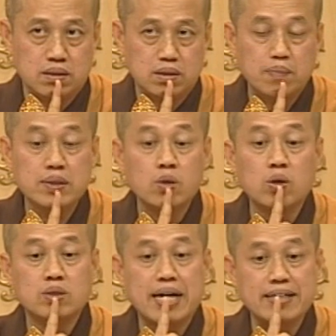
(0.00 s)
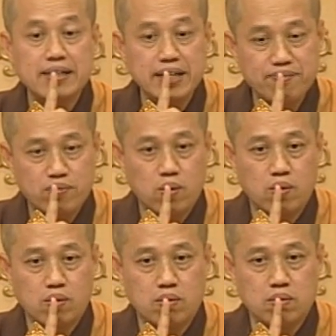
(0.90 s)
我们都在念佛。
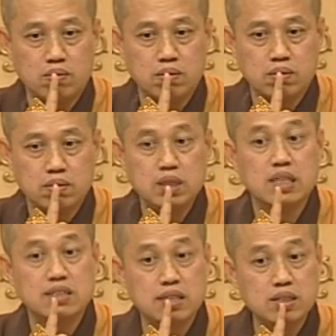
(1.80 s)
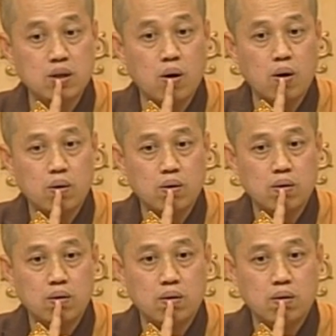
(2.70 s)
你的舌头、
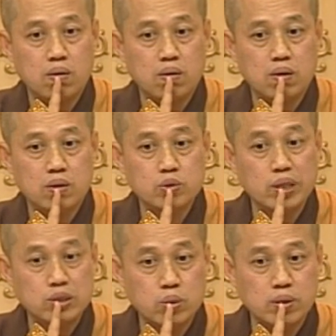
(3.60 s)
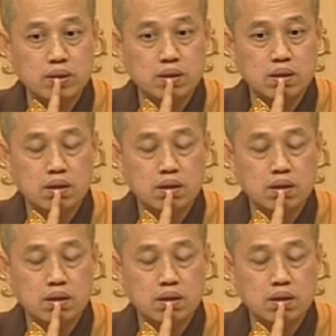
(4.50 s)
嘴唇。